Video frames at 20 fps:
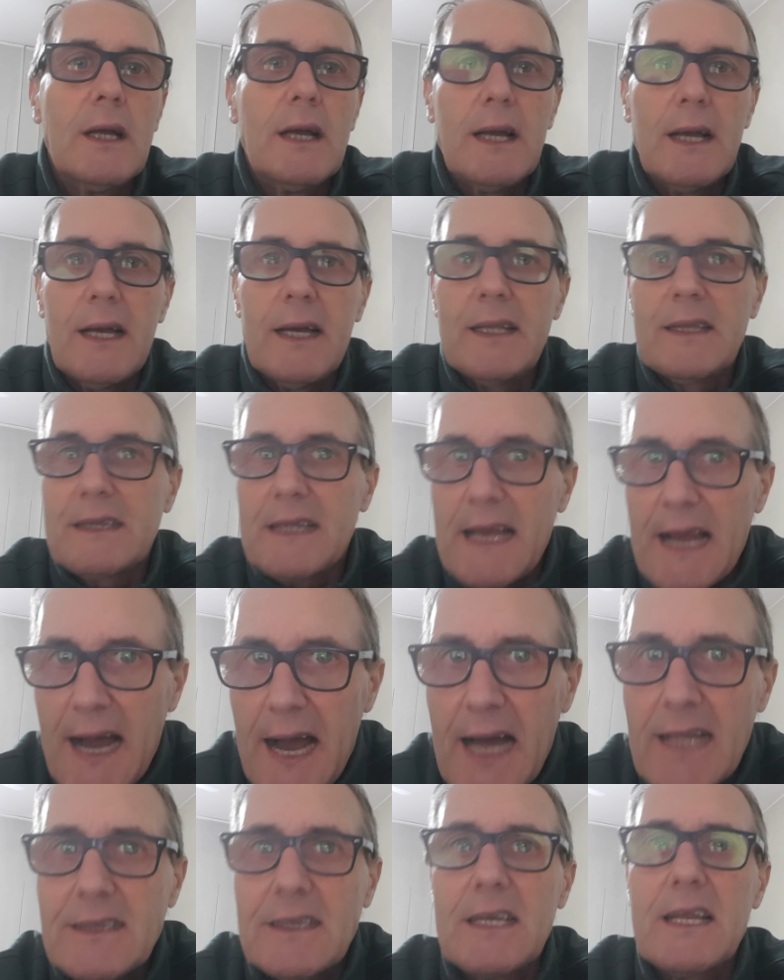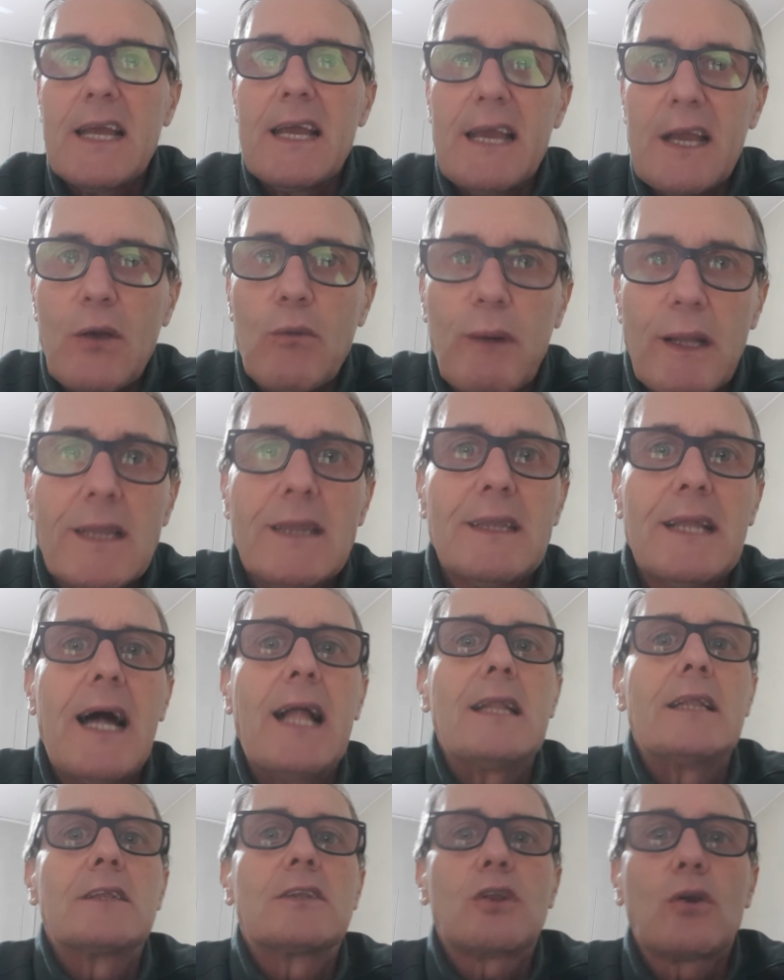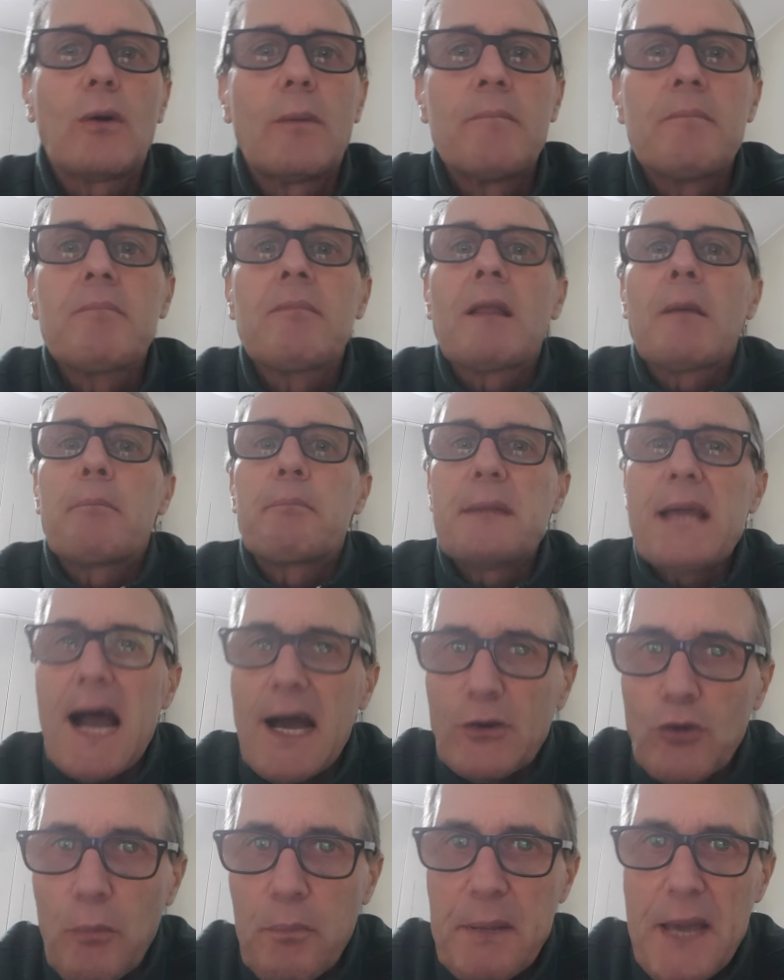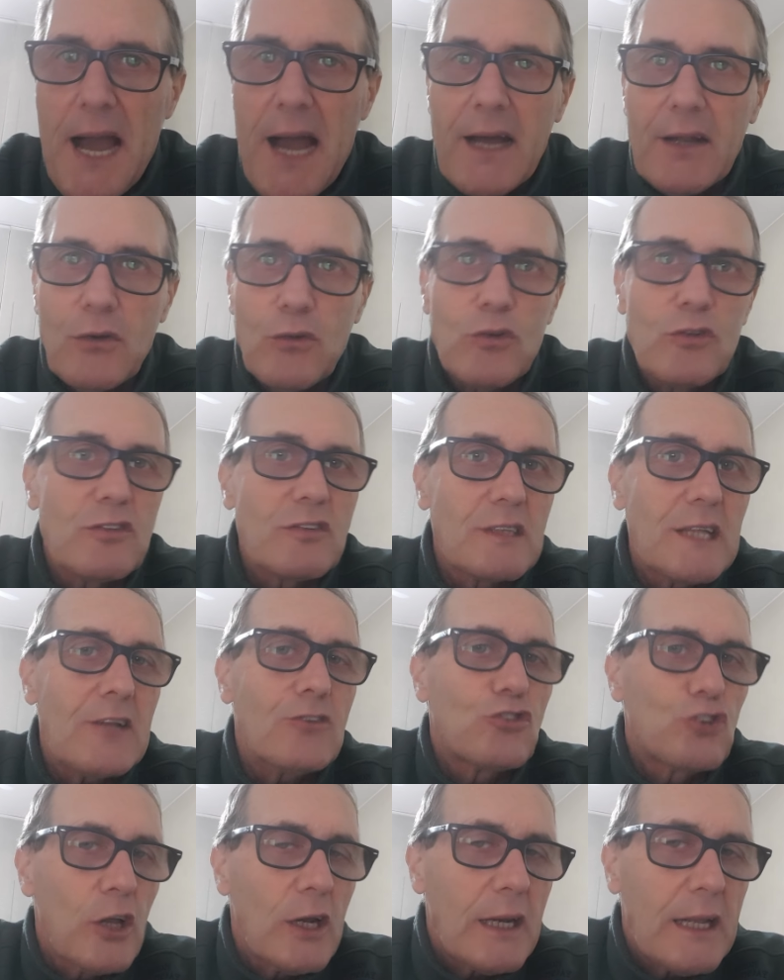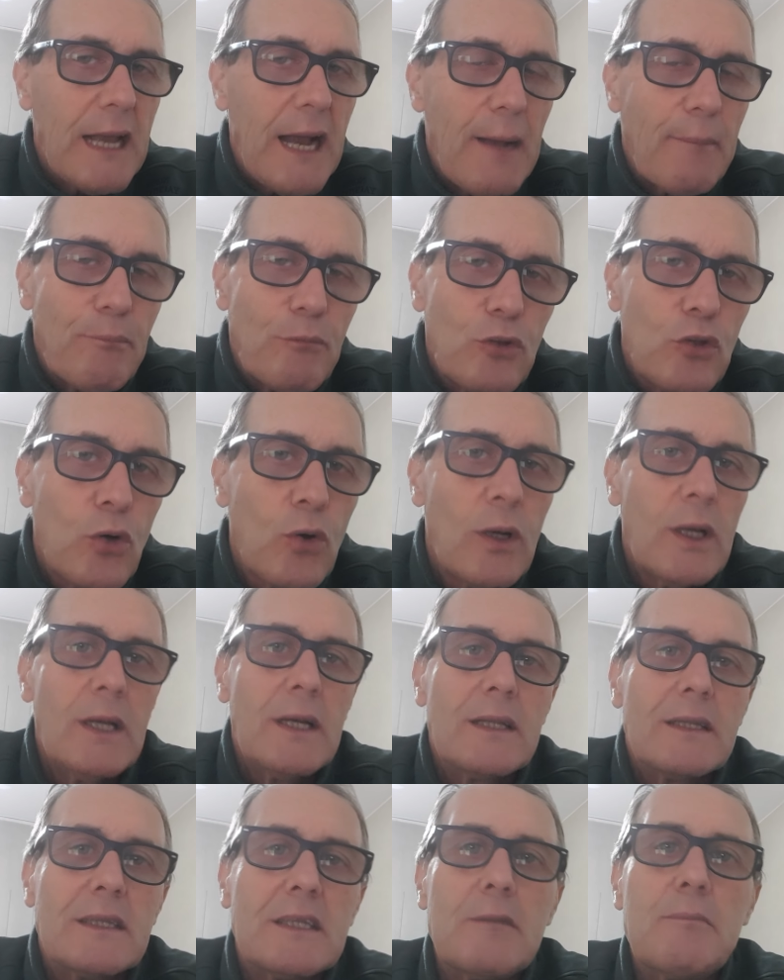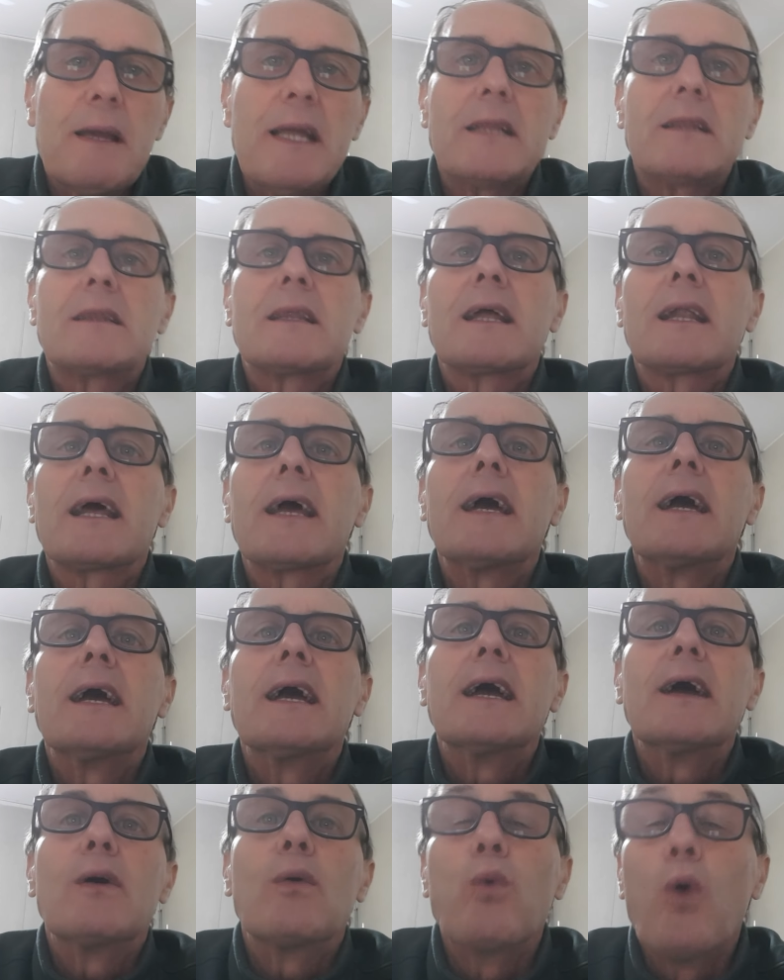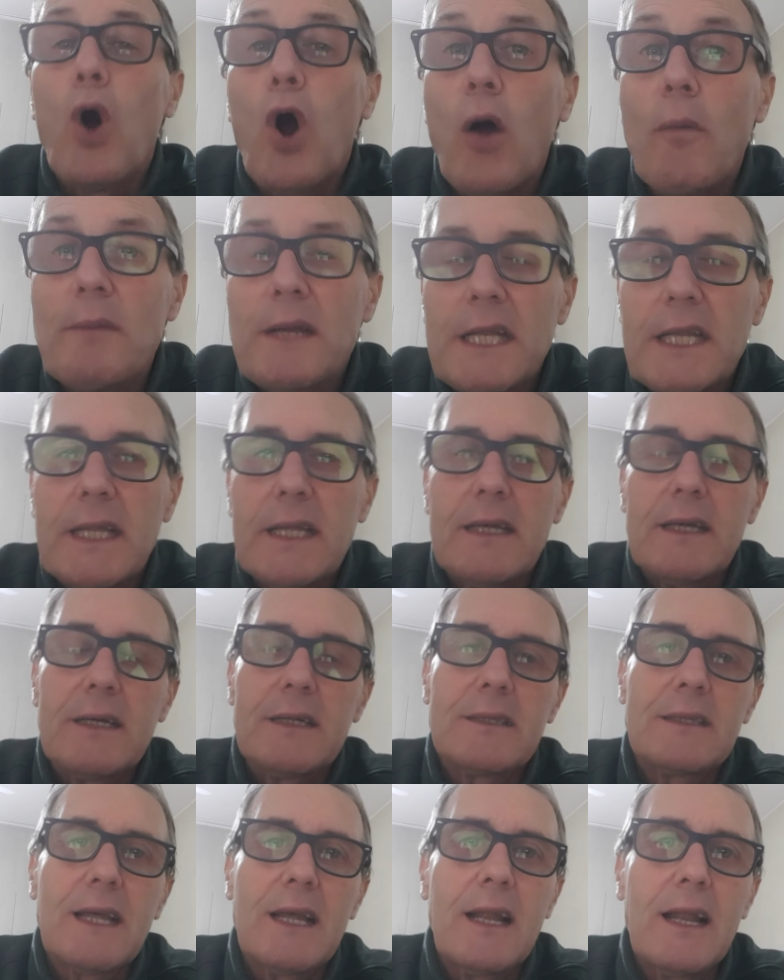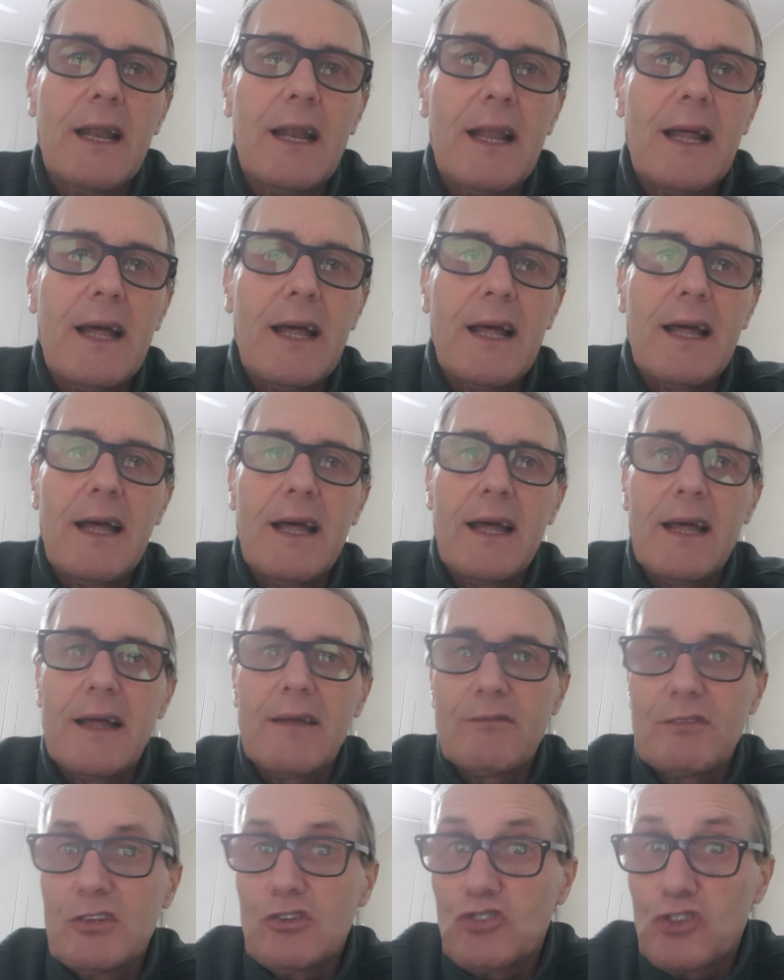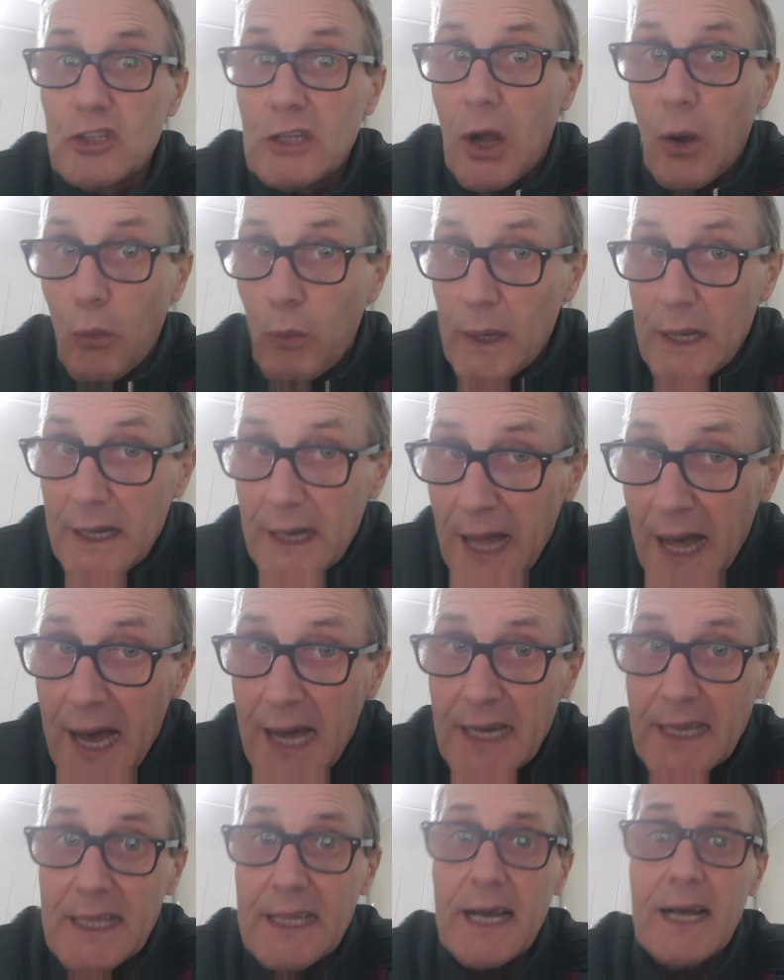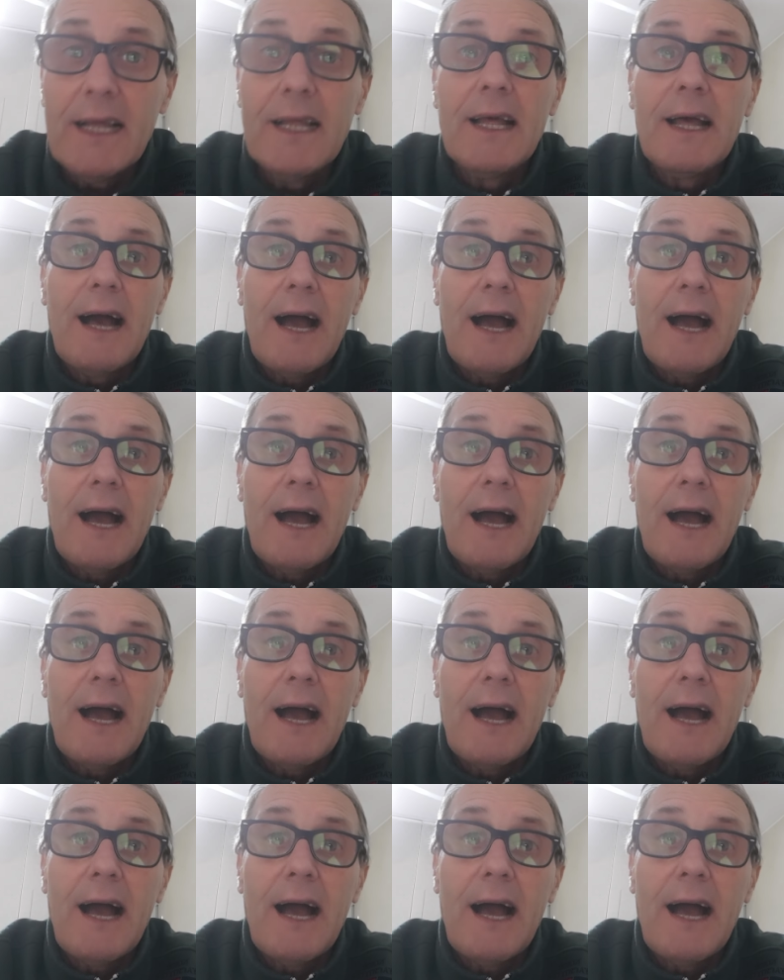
eh, teatri e quant'altro, piano piano sta cercando di mettere eh, uomini del, eh, vicino a quell'aria,